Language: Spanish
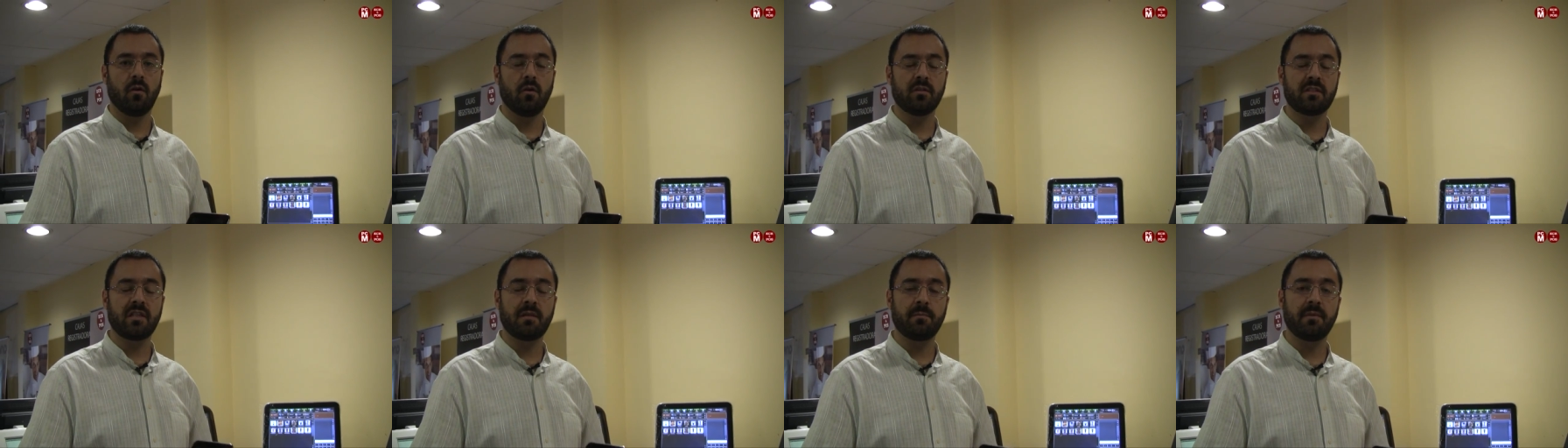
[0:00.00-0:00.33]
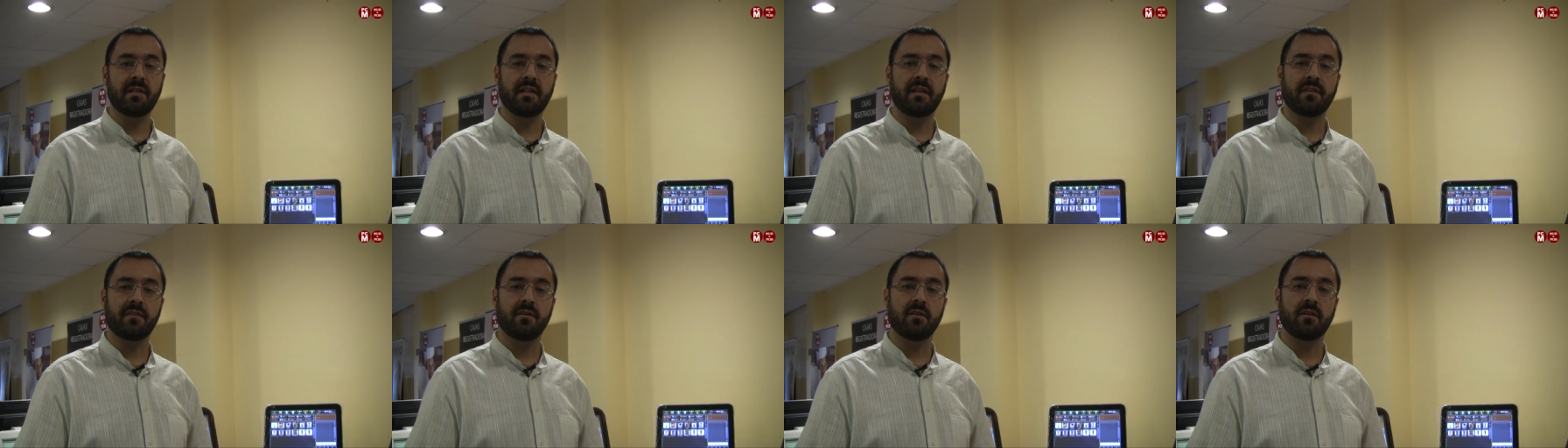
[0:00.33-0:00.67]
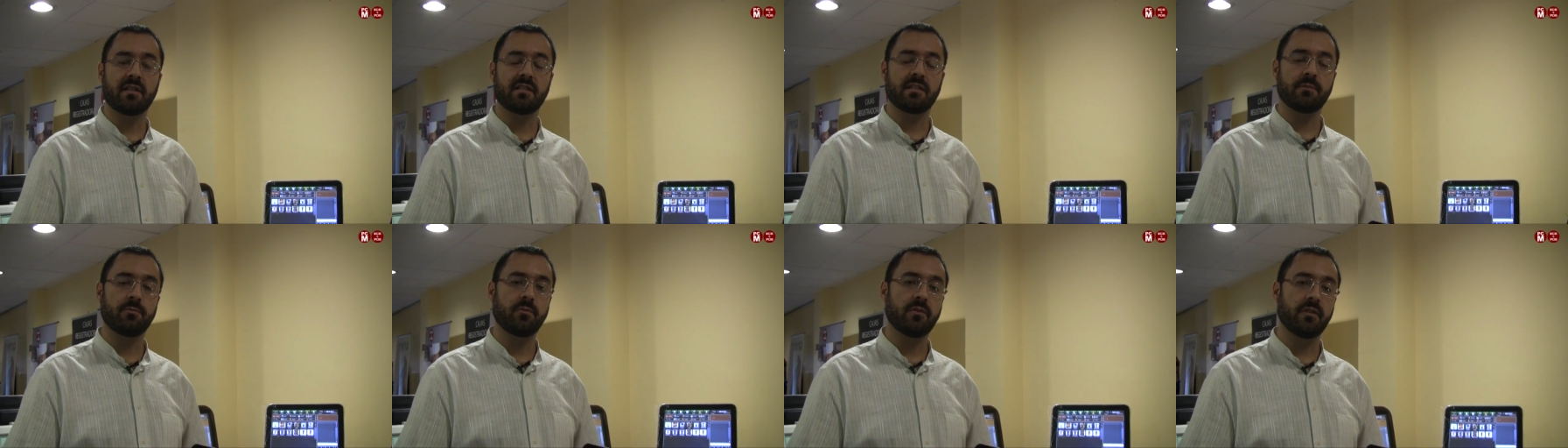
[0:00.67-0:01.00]
Otra
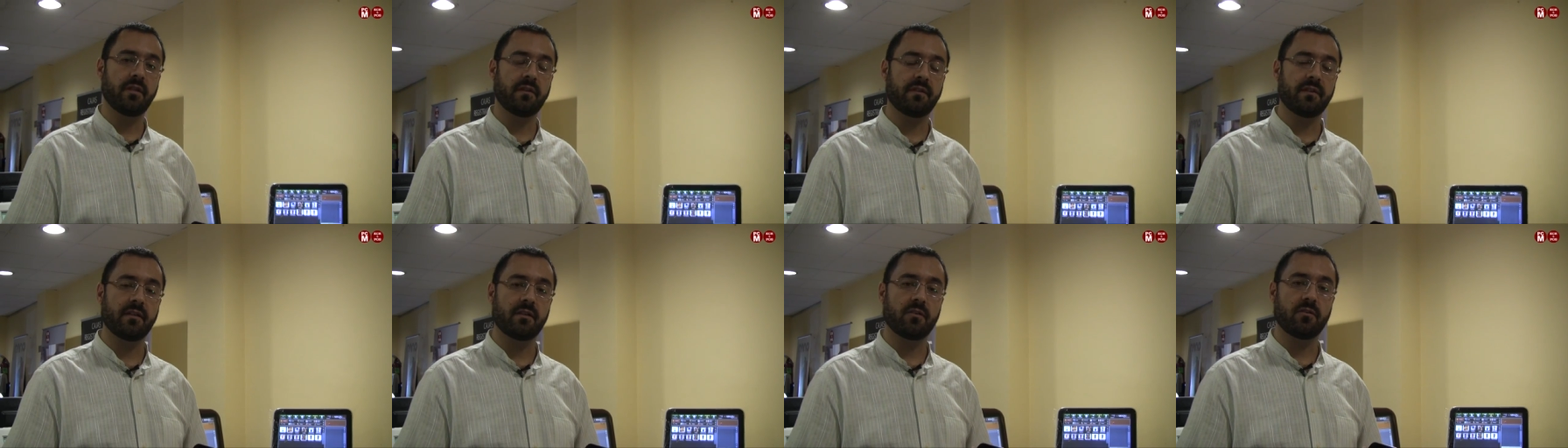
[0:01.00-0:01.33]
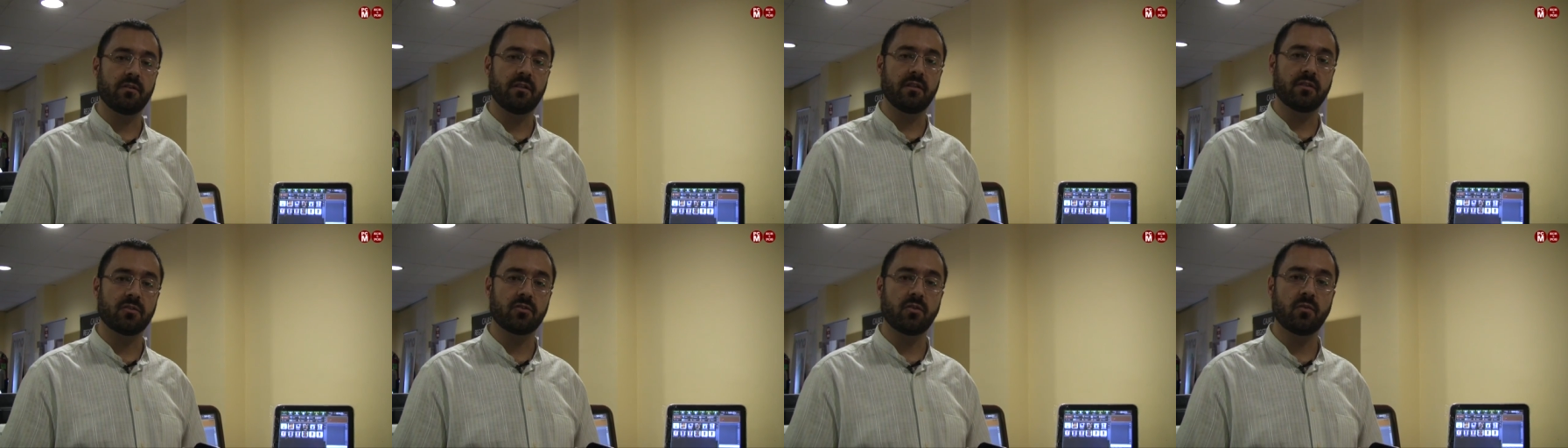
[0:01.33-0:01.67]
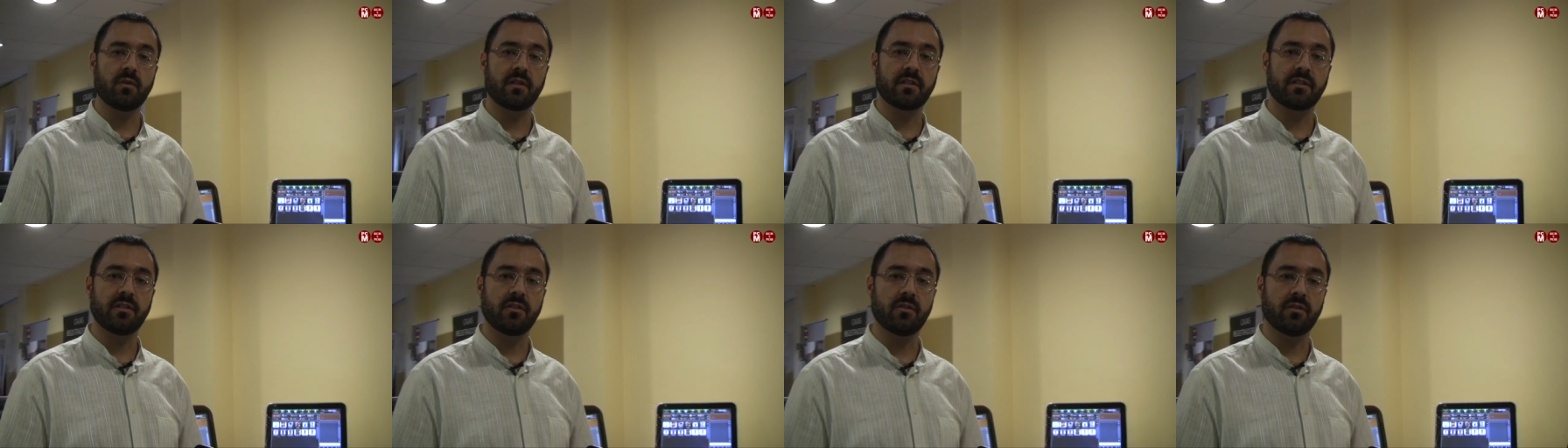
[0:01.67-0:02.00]
aplicación que se puede hacer con el
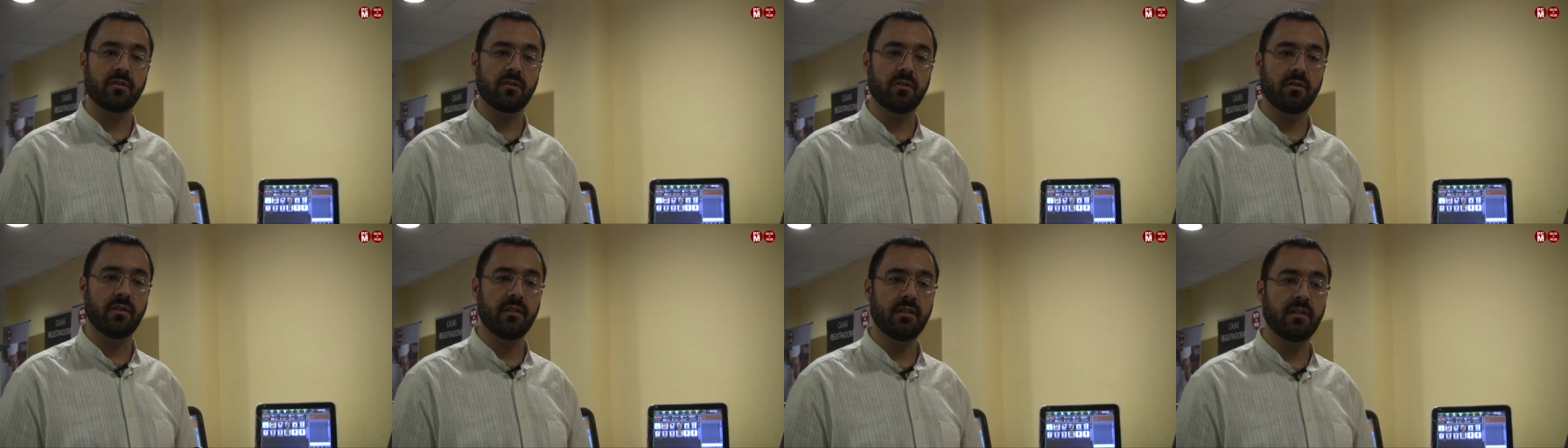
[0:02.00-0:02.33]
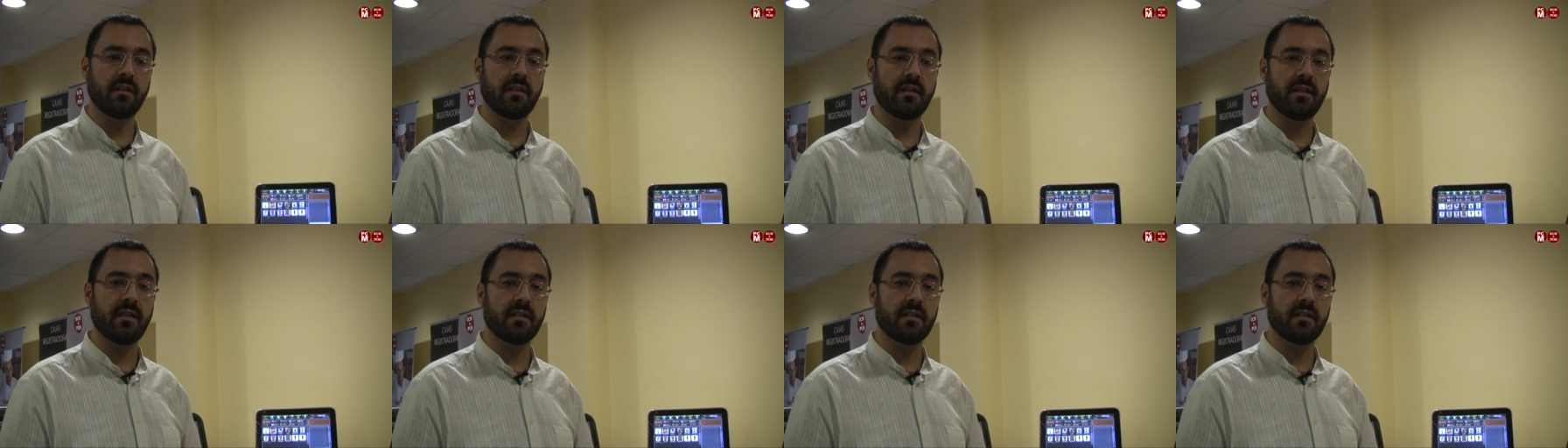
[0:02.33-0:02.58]
software Droid